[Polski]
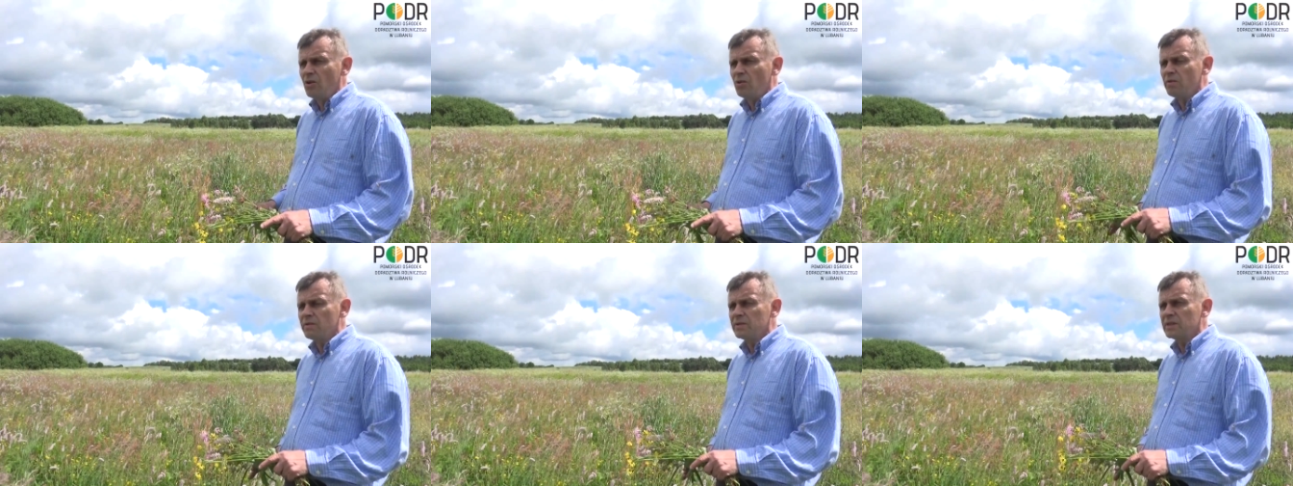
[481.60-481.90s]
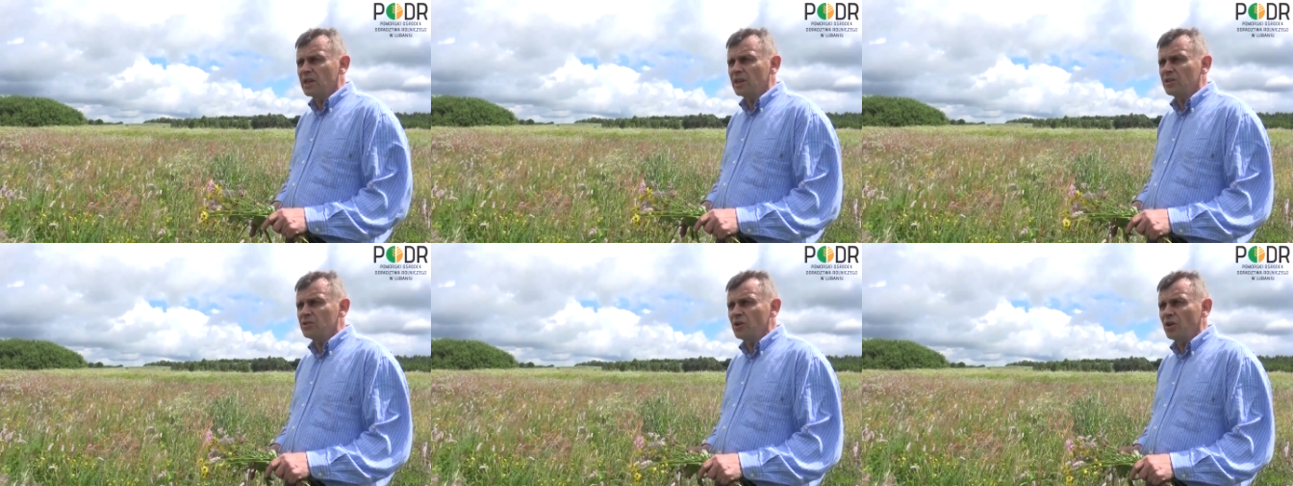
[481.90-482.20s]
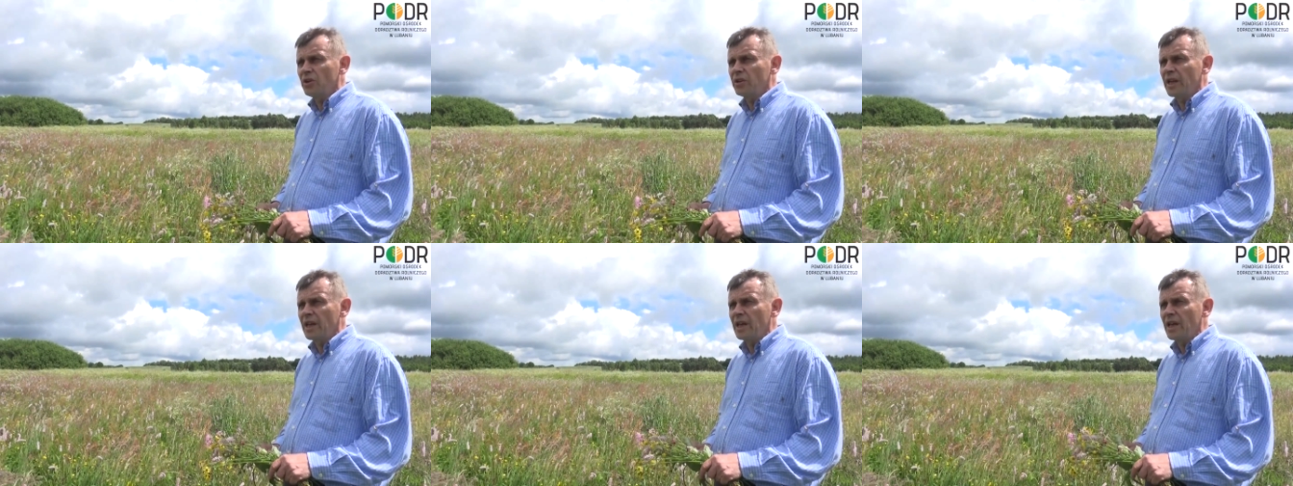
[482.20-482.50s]

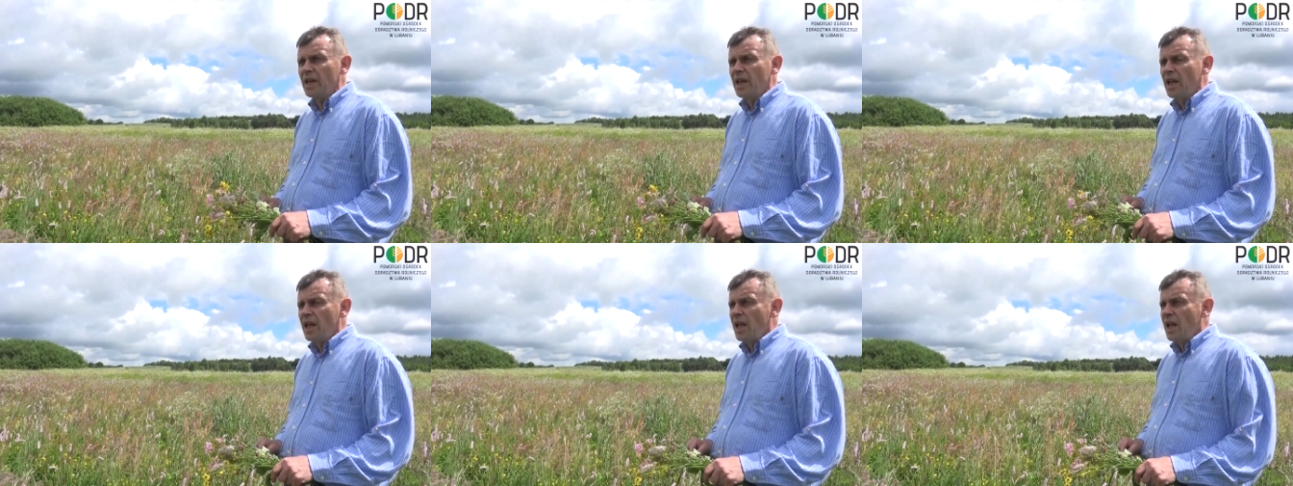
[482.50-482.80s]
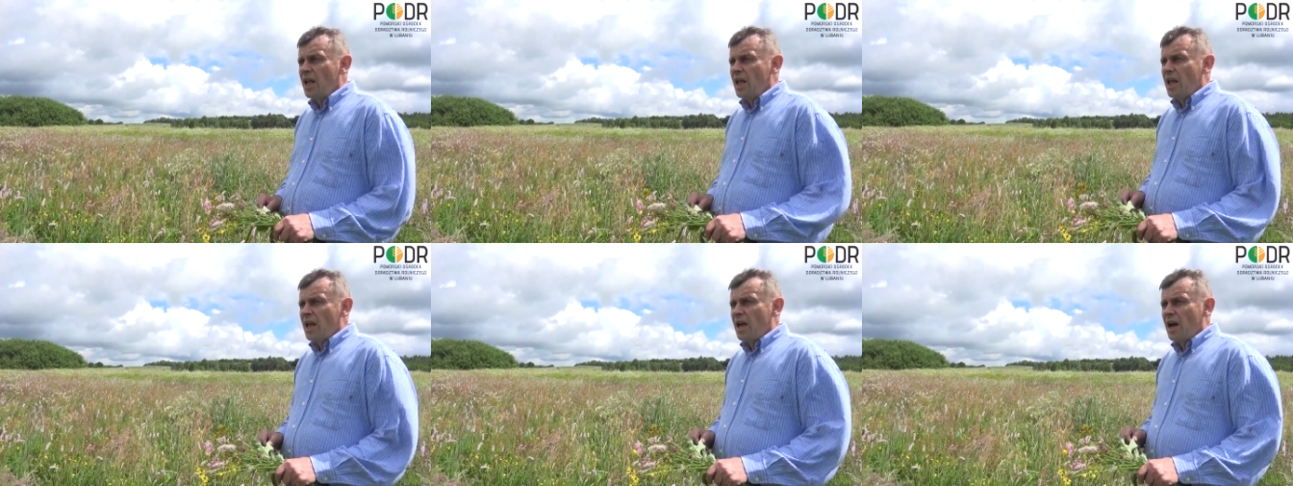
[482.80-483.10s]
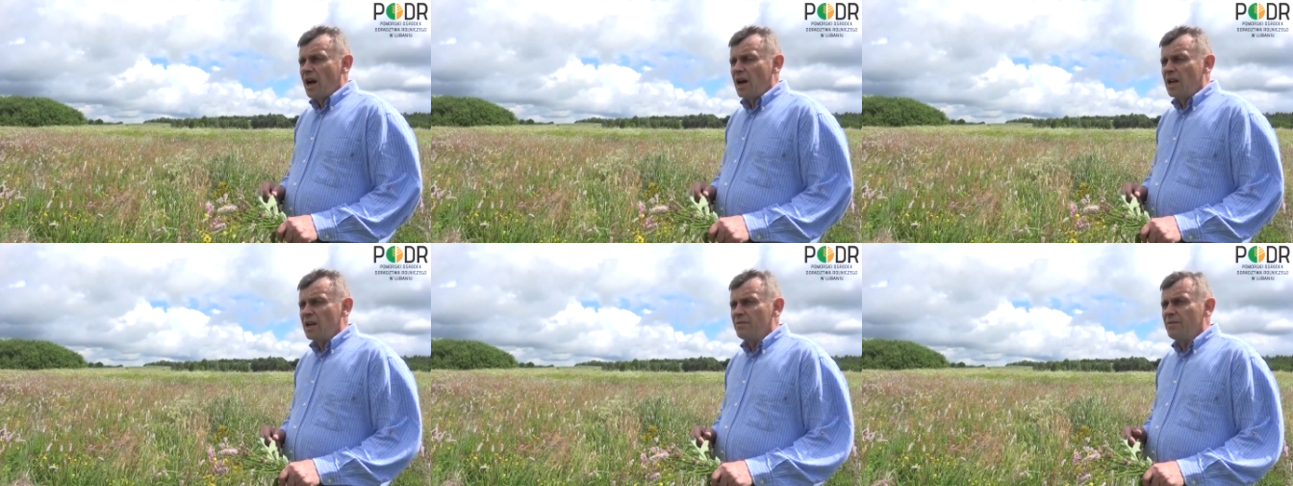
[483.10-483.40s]
uwzględnione,
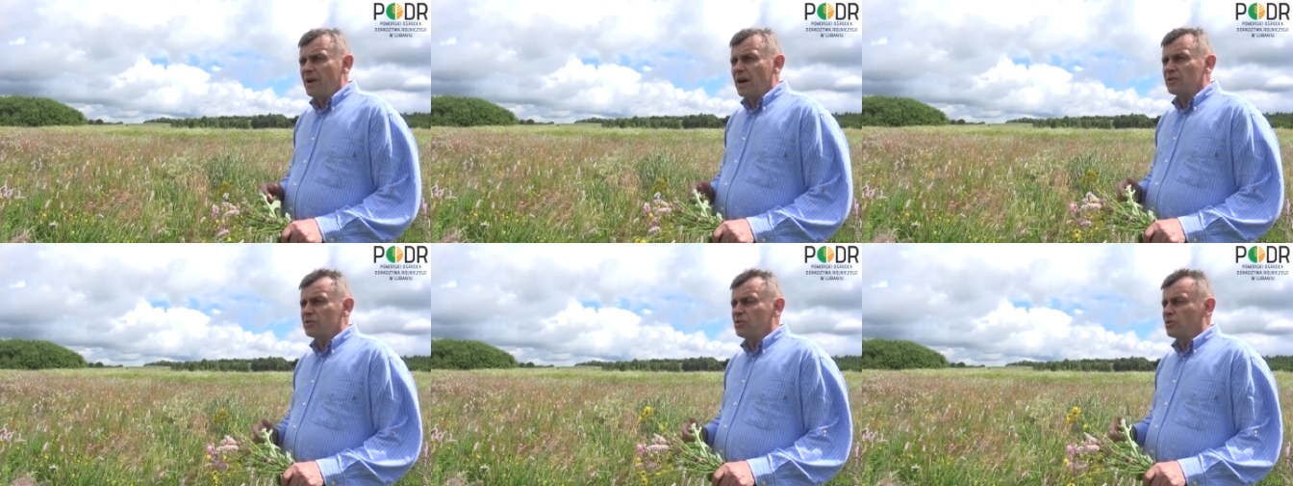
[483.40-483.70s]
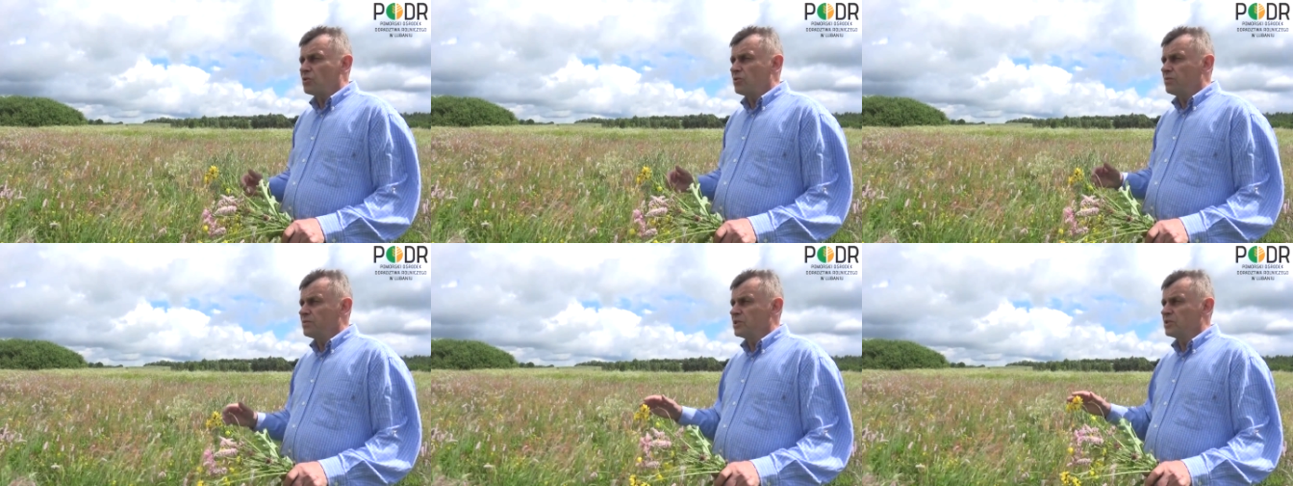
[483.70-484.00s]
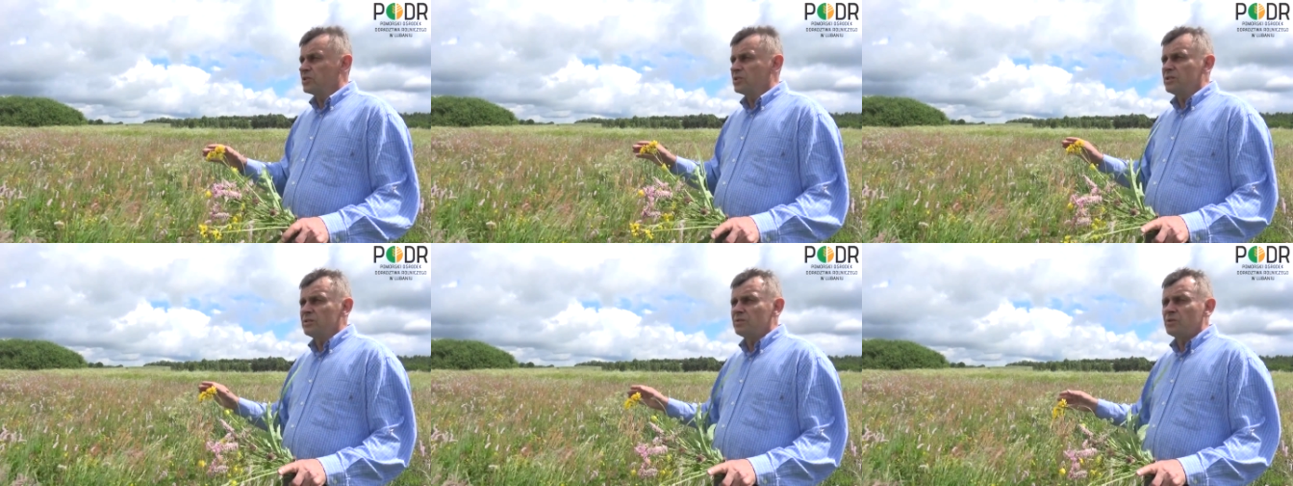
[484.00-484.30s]
ale warto
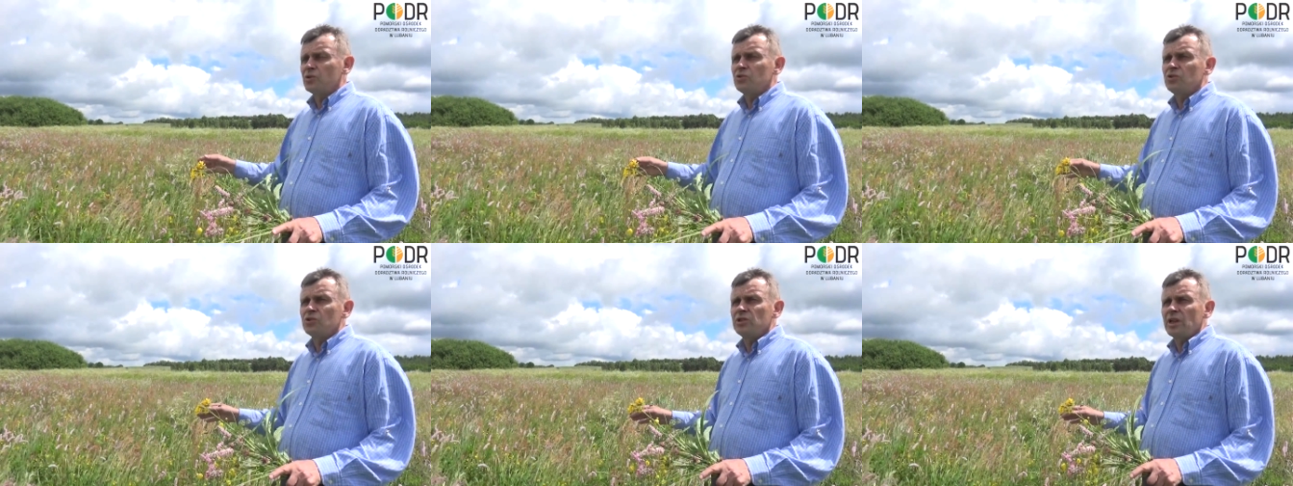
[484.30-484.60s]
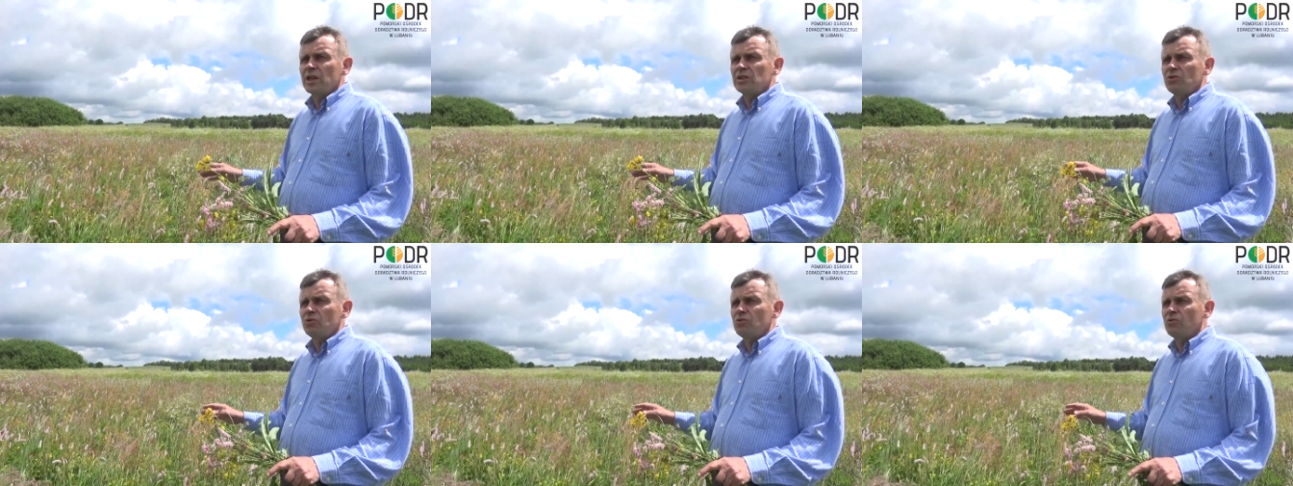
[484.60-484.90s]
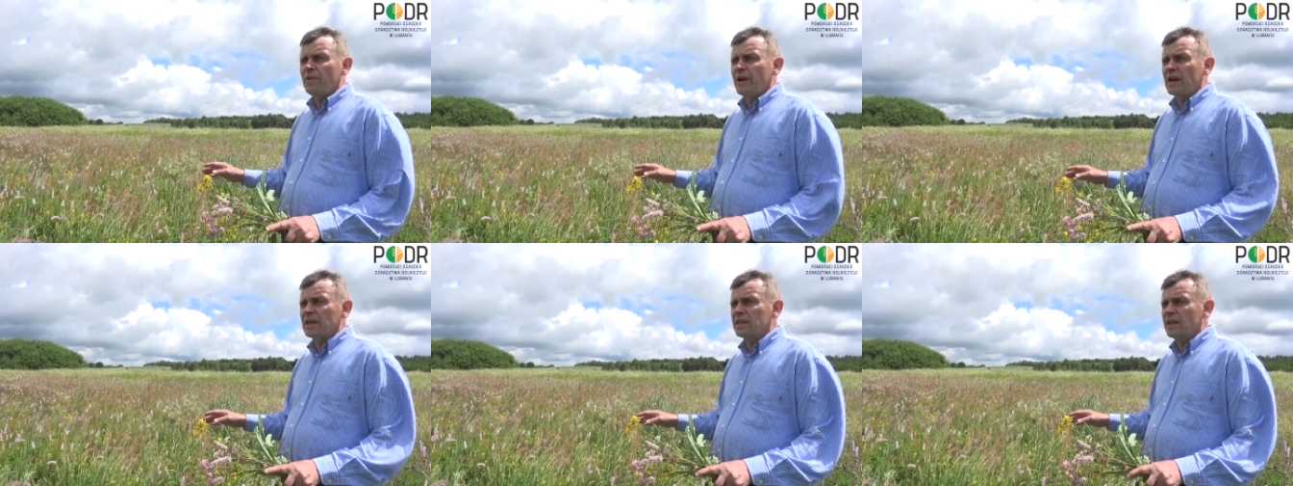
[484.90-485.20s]
również zwrócić na to
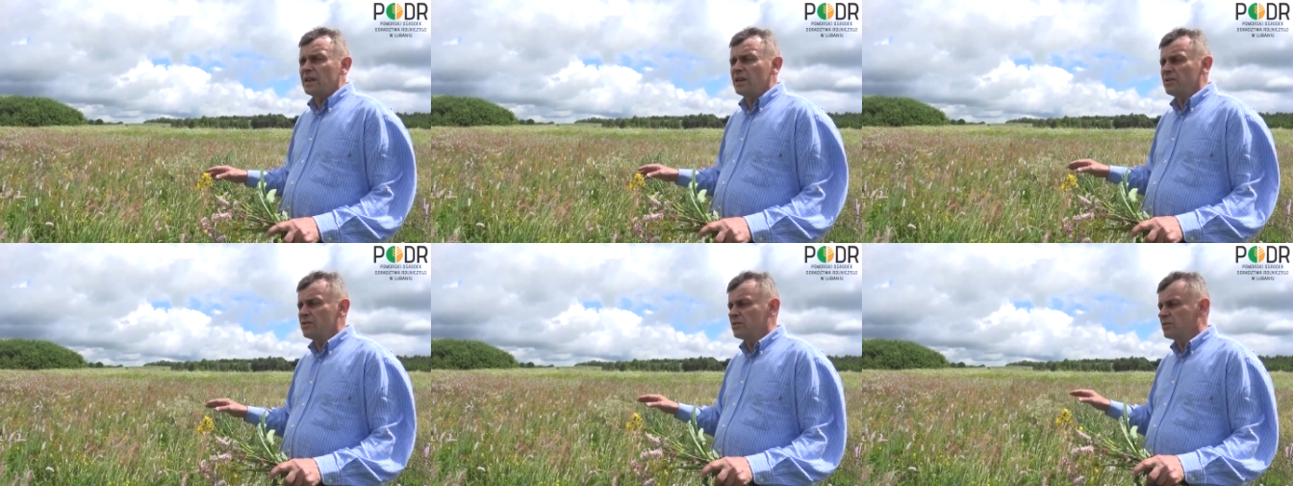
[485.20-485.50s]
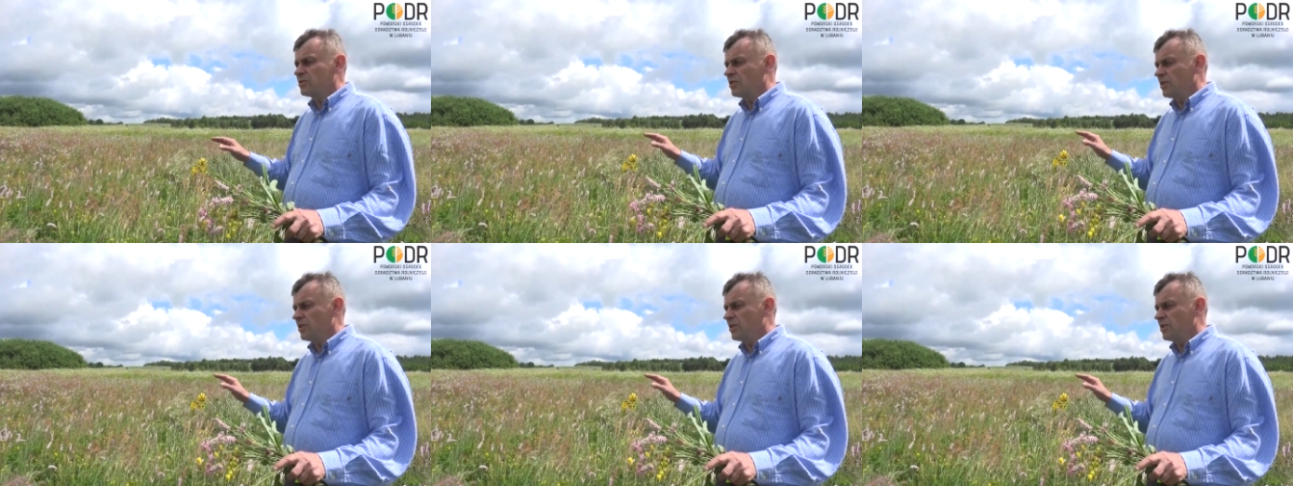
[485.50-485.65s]
uwagę,